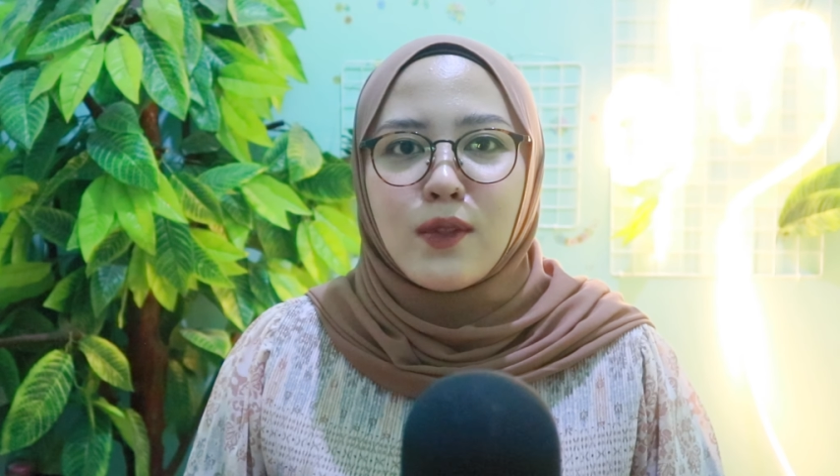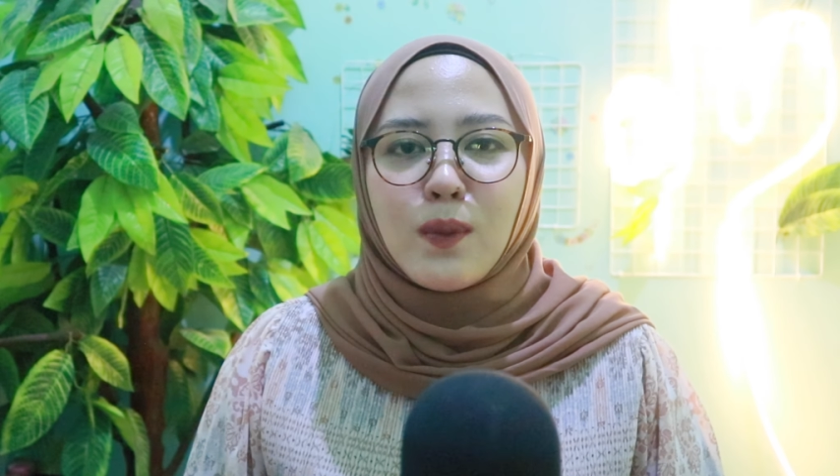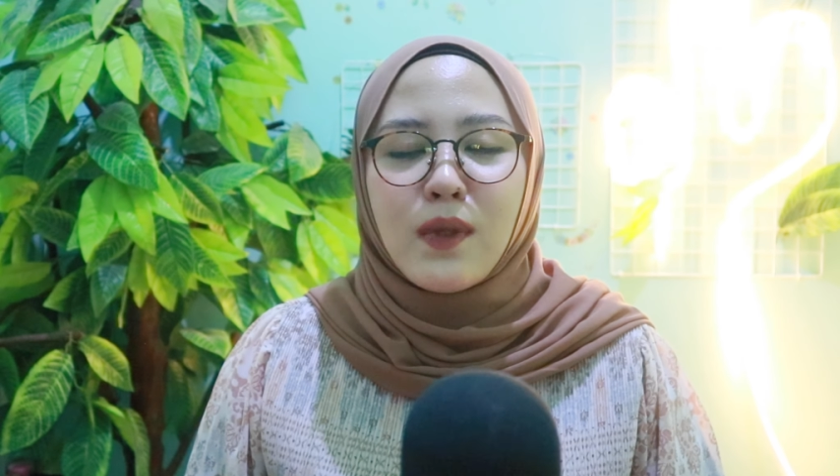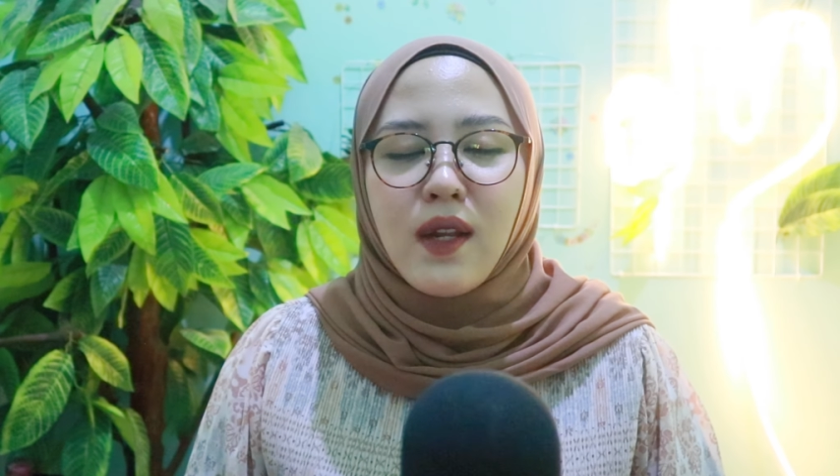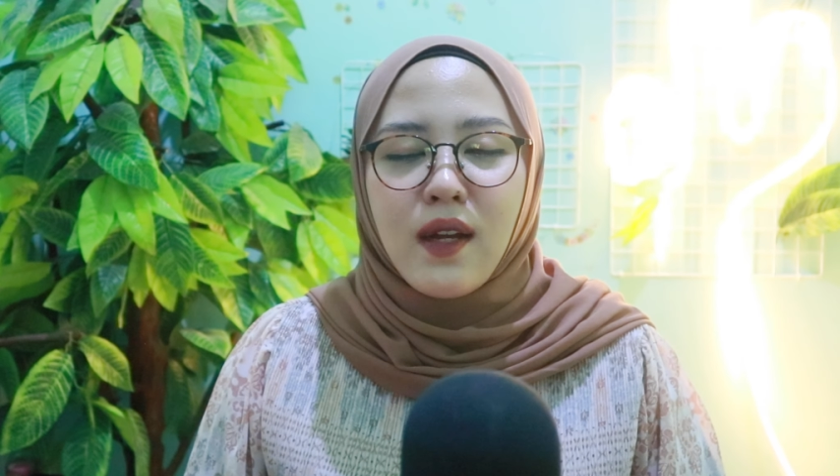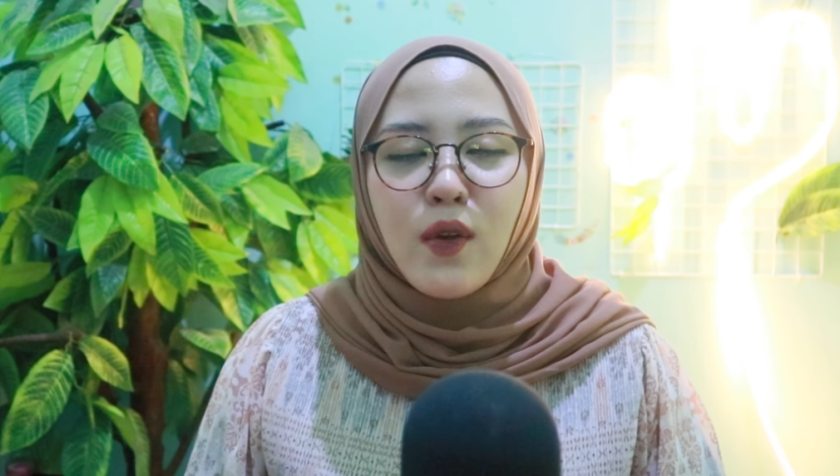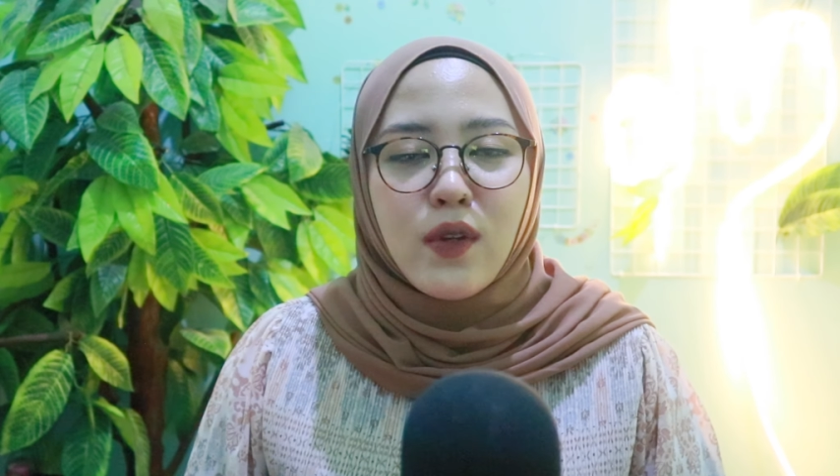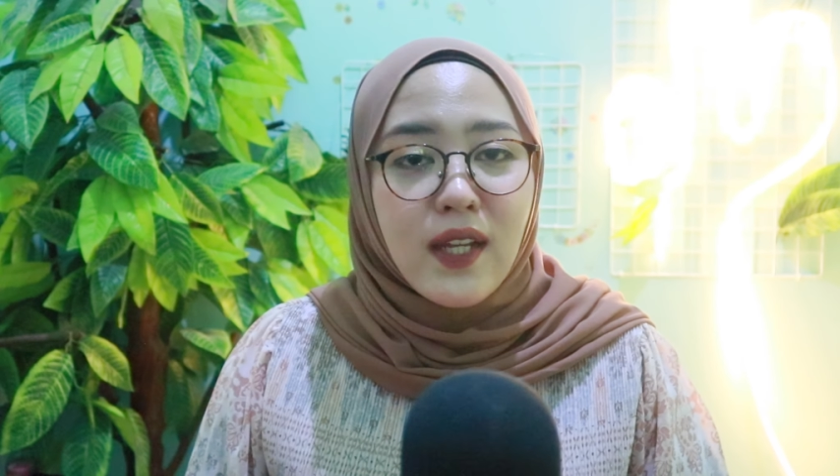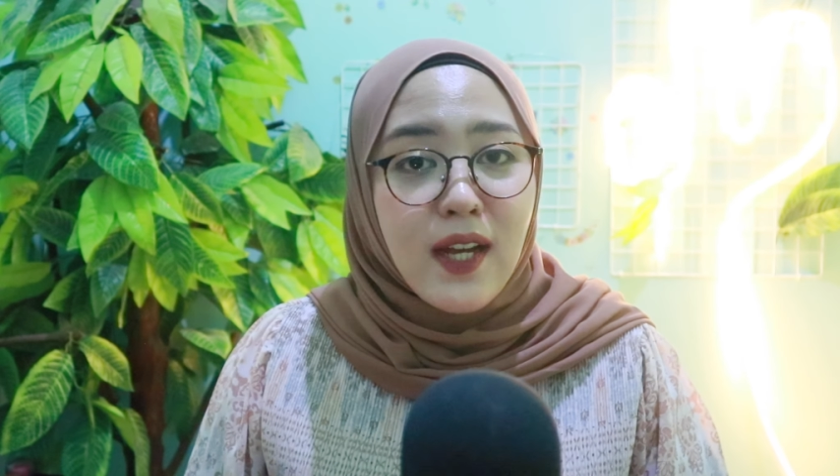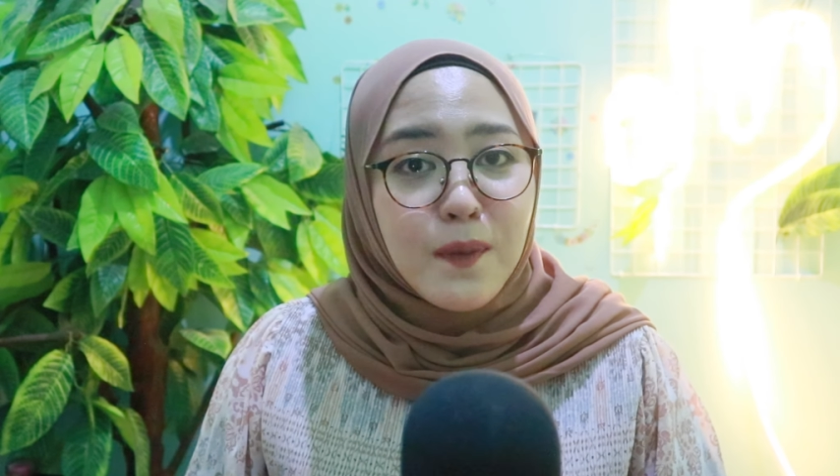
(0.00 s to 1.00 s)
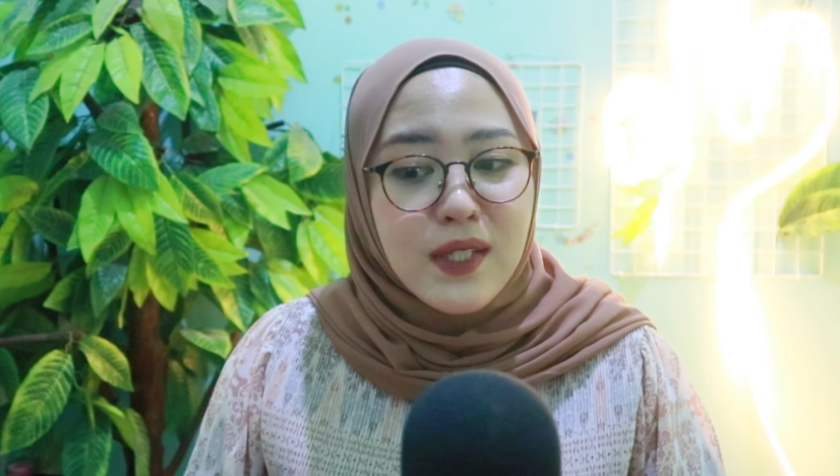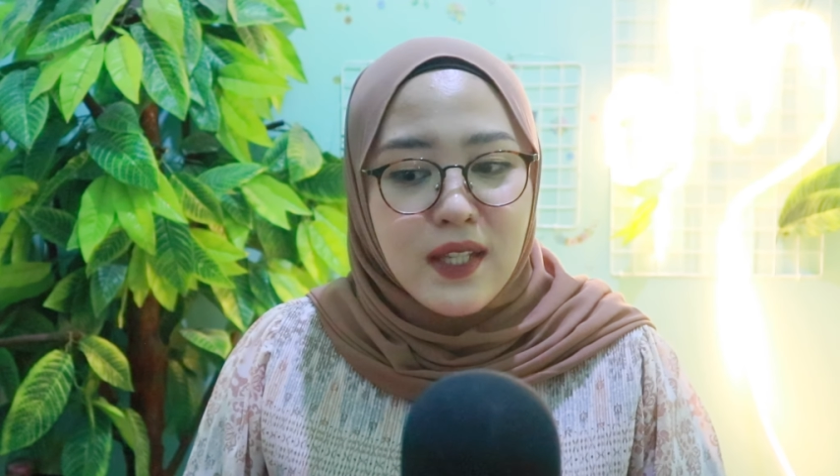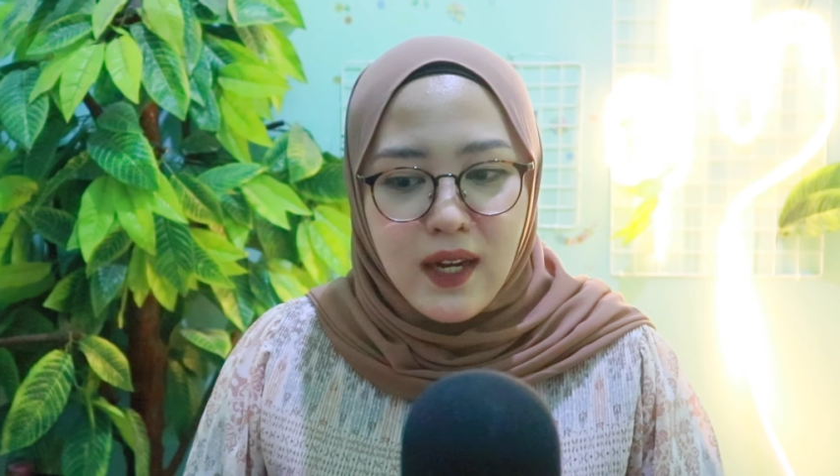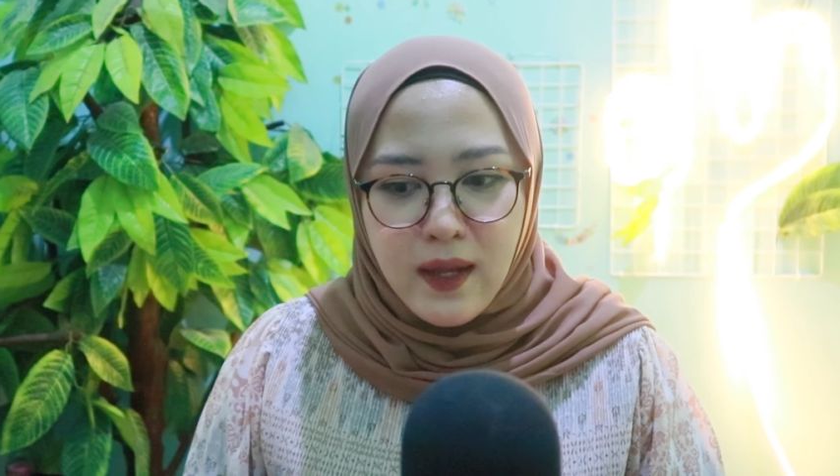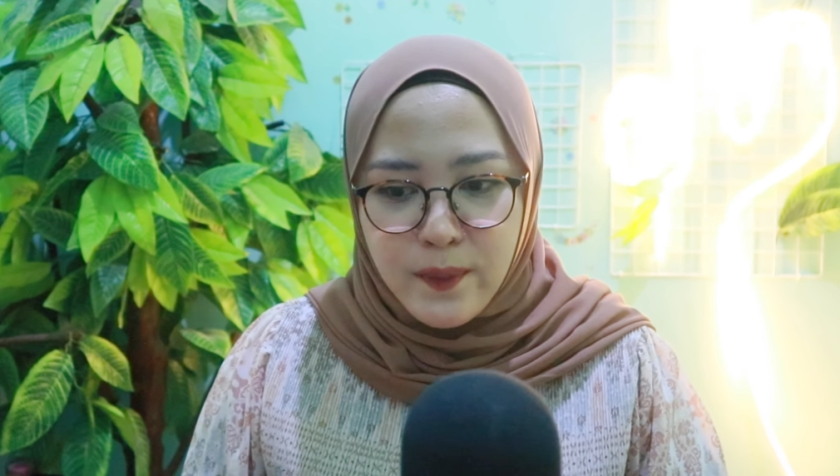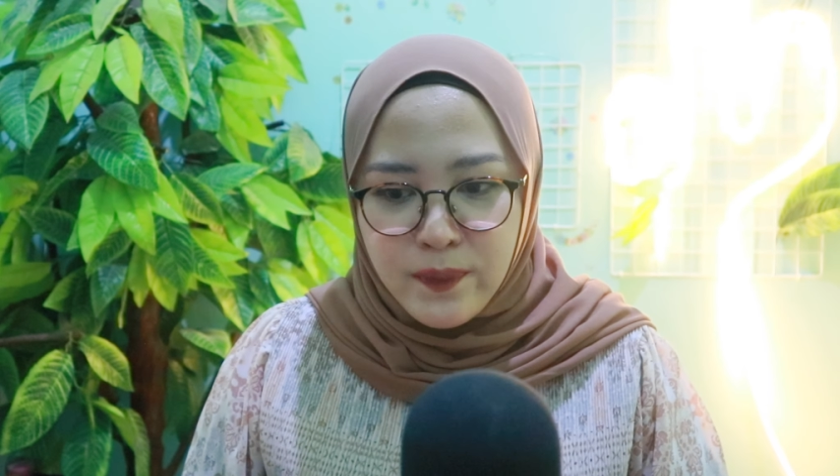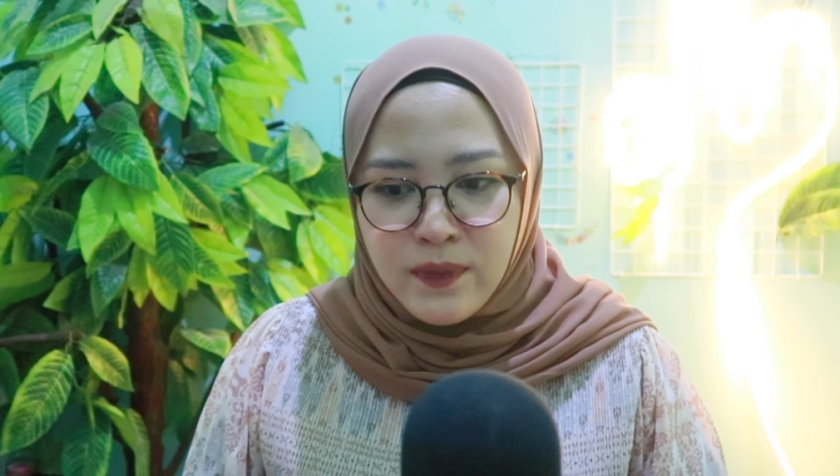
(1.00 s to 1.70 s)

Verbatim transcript: itu bilang, oke okay, nggak masalah.